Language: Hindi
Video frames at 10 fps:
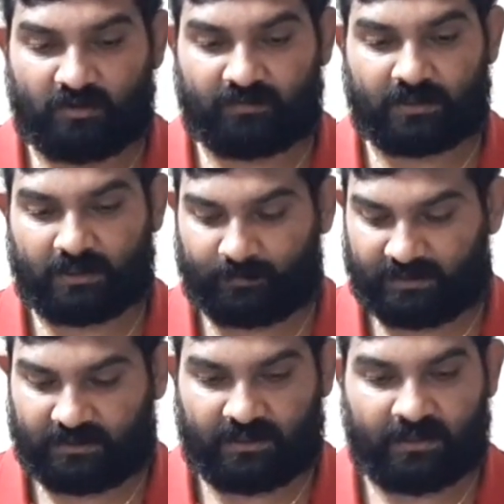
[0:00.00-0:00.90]
ऑफर कर
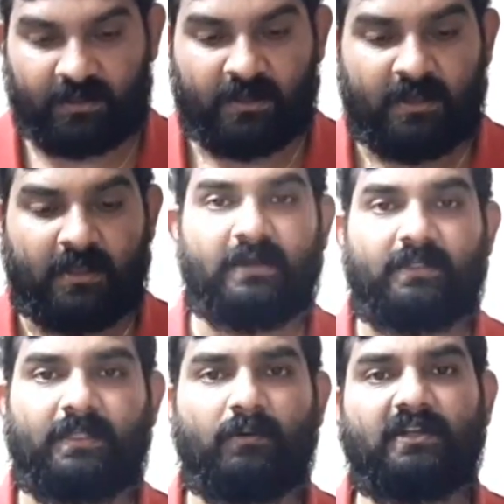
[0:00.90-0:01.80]
पाती है
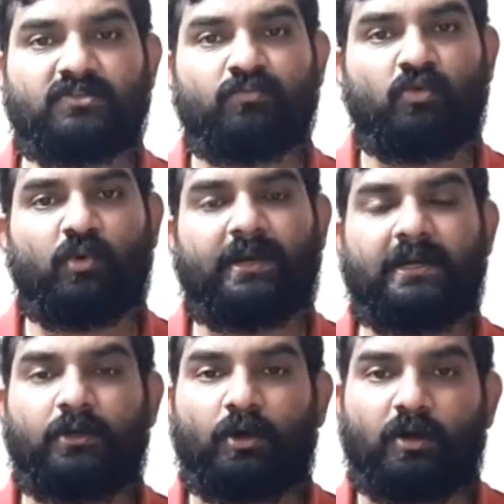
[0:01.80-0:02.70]
नाउ लेट्स मूव ऑन
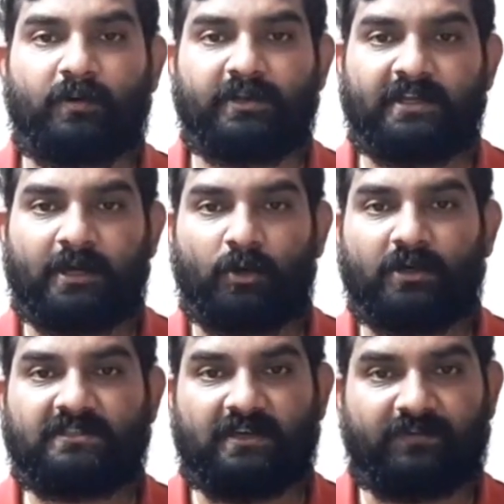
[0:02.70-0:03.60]
एंड टॉक अबाउट दी
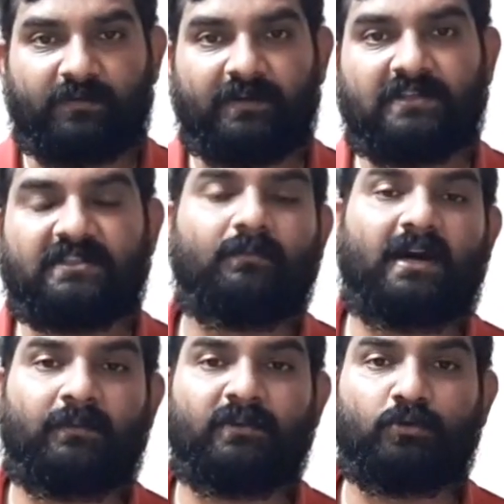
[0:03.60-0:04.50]
अलॉयज या फिर व्हील्स के
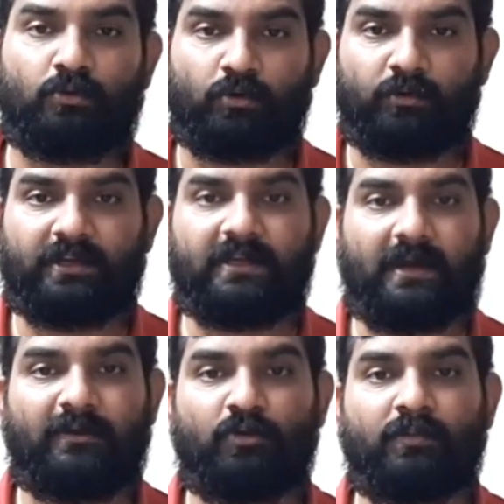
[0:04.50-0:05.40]
बारे में तो दोनों ही
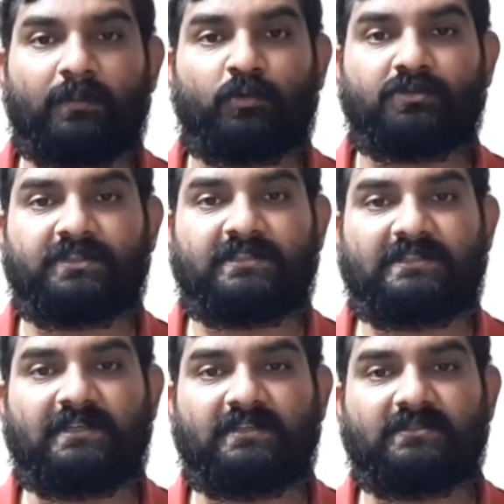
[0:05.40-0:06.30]
गाड़ियों में आपको 16
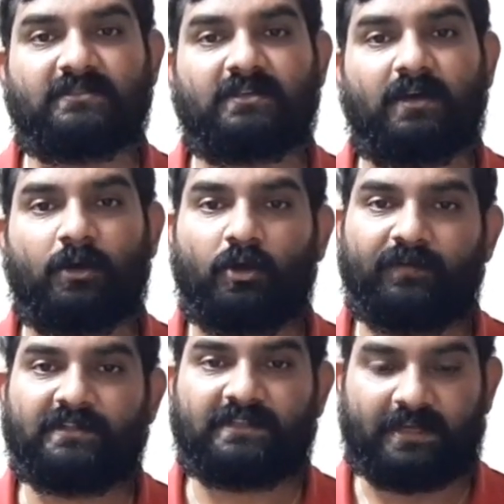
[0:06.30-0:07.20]
इंचेस के अलॉय
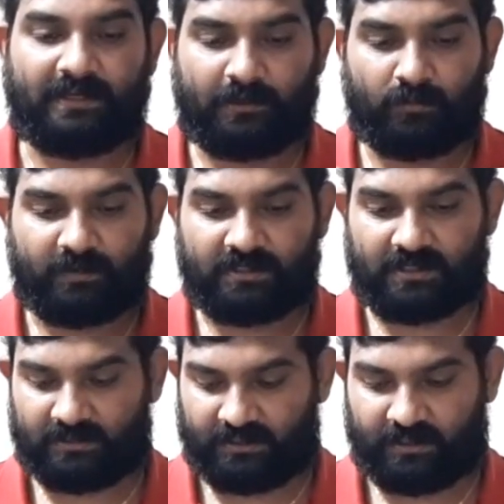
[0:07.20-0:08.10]
व्हील्स देखने को मिल
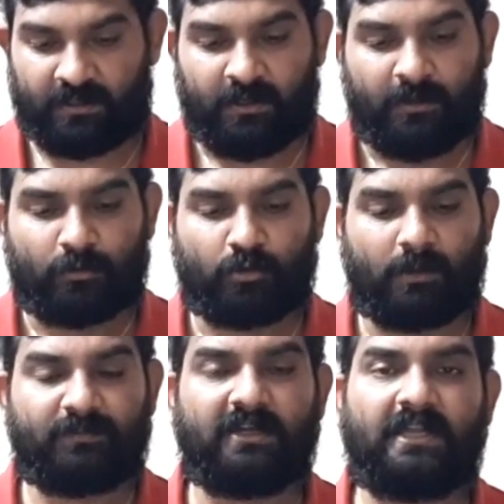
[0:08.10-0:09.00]
जाते हैं तो
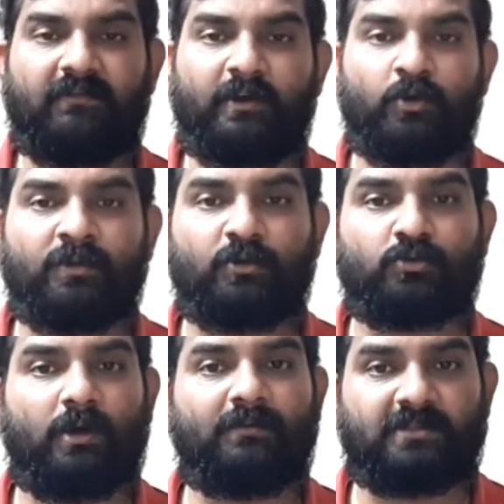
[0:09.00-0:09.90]
अब तक की वीडियो में
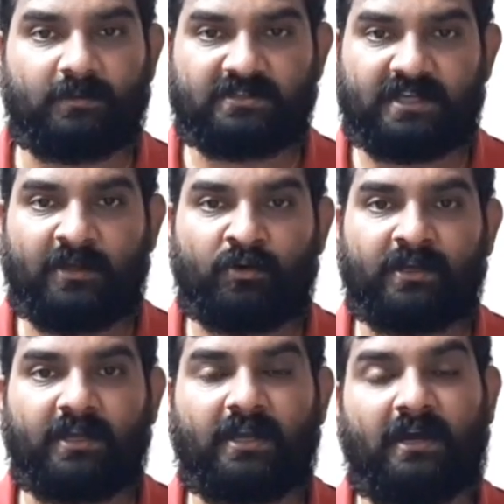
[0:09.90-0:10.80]
दोस्तों आप समझ गए
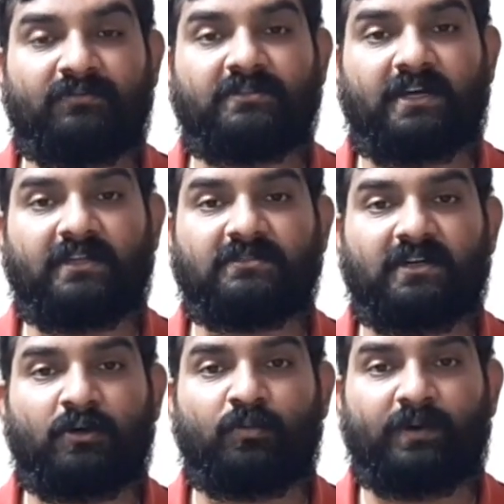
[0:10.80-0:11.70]
होंगे कि काफ़ी सारी
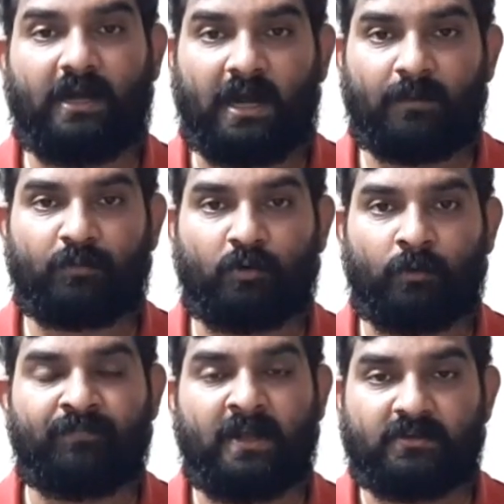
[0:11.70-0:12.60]
जगहों पर आपको
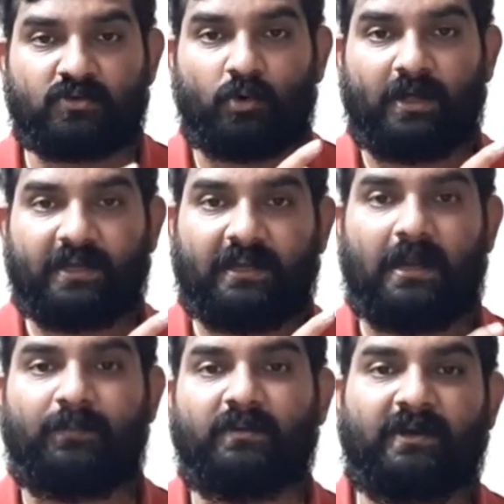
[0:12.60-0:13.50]
स्कोडा की
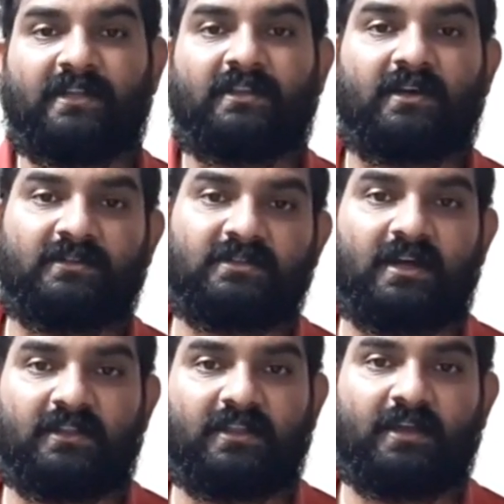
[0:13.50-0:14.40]
रैपिड बेहतर नज़र
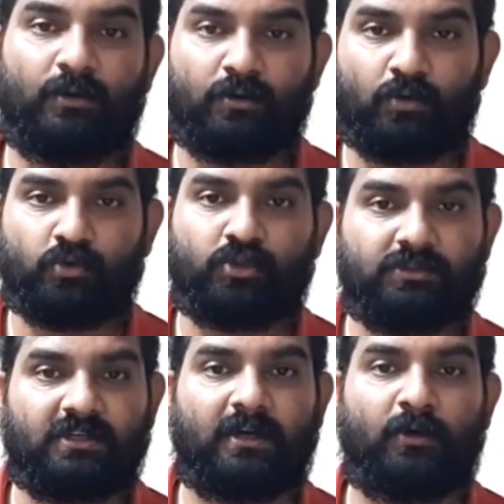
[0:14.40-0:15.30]
आती है और कुछ
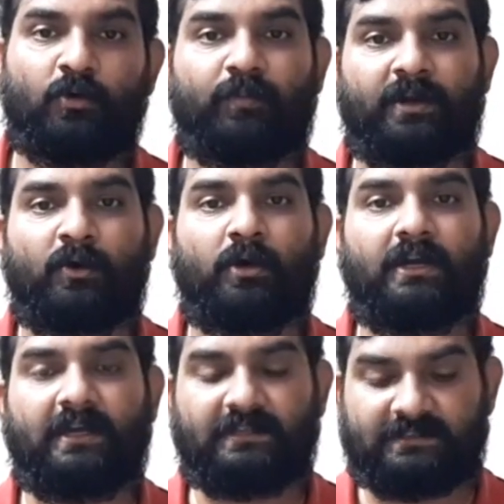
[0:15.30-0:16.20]
जगहों पर
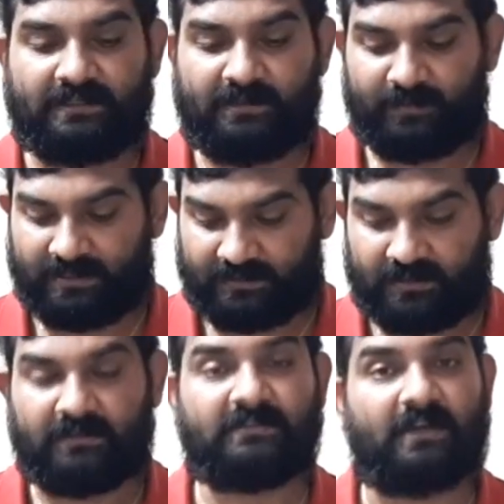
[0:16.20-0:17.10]
होंडा की सिटी
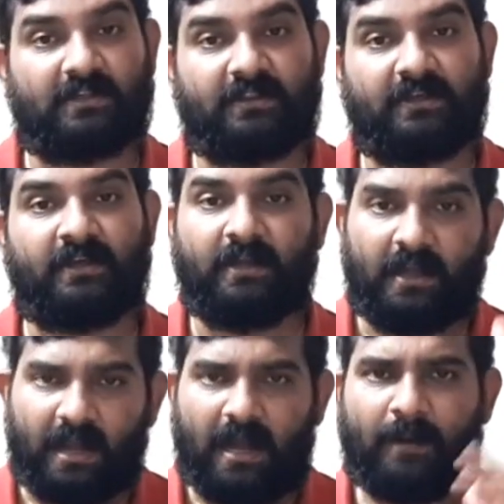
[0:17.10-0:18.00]
बेहतर नज़र आती है
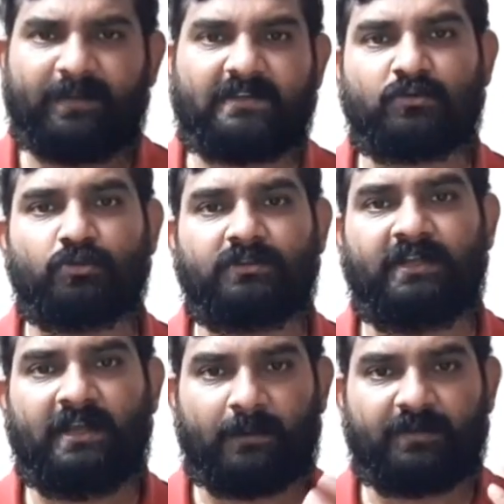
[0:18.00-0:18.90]
आप क्या सोचते
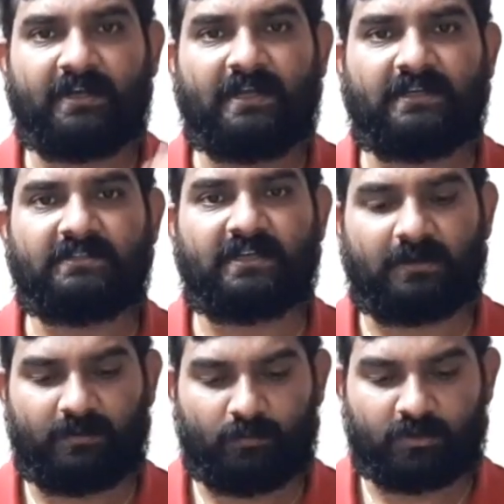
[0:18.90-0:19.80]
हैं आपकी राय नीचे
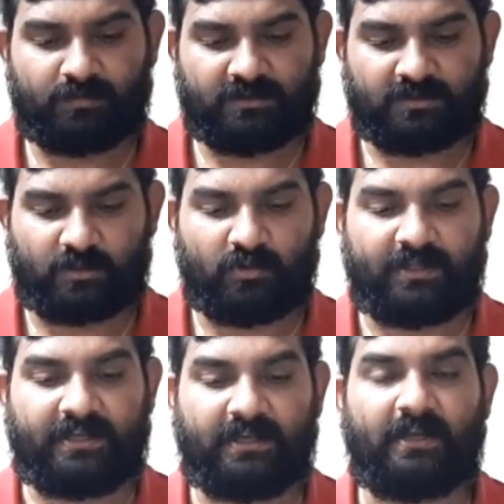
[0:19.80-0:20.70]
कमेंट बॉक्स में ज़रूर
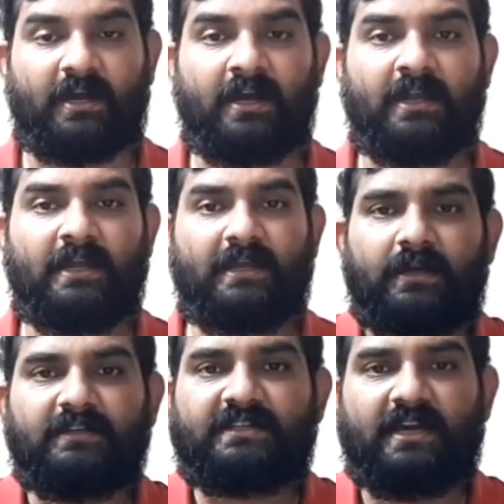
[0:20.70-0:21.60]
लिखिएगा
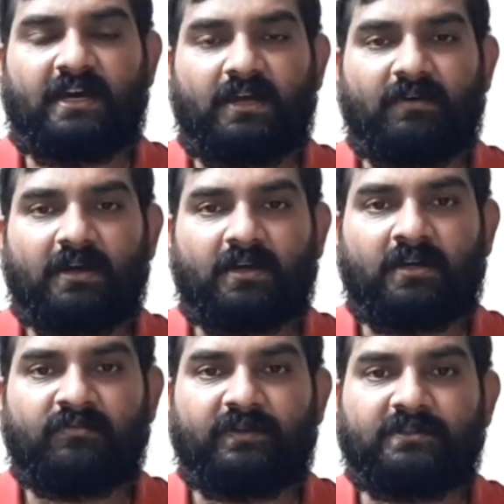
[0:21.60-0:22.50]
इसके अलावा अगर
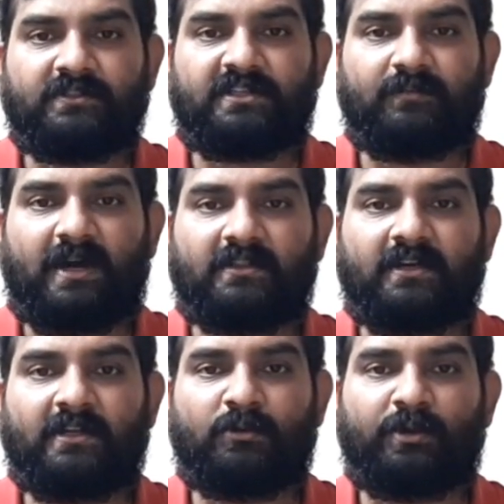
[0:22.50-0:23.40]
हम फीचर्स की बात
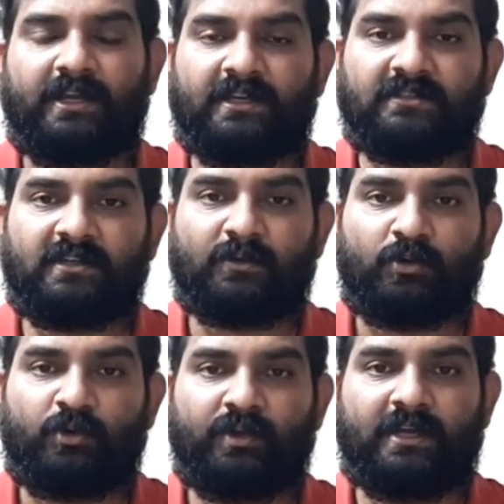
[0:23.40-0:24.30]
करें तो एक नज़र
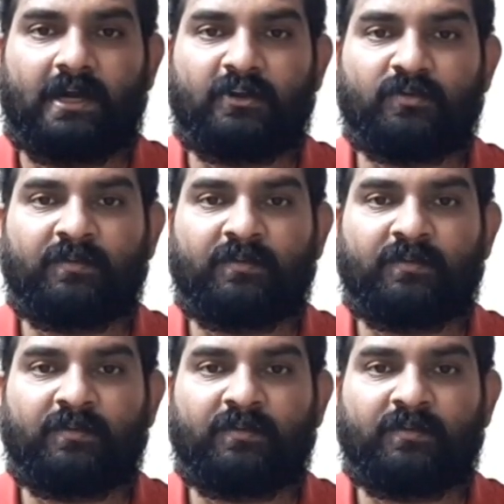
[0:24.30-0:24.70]
दोनों ही गाड़ियों में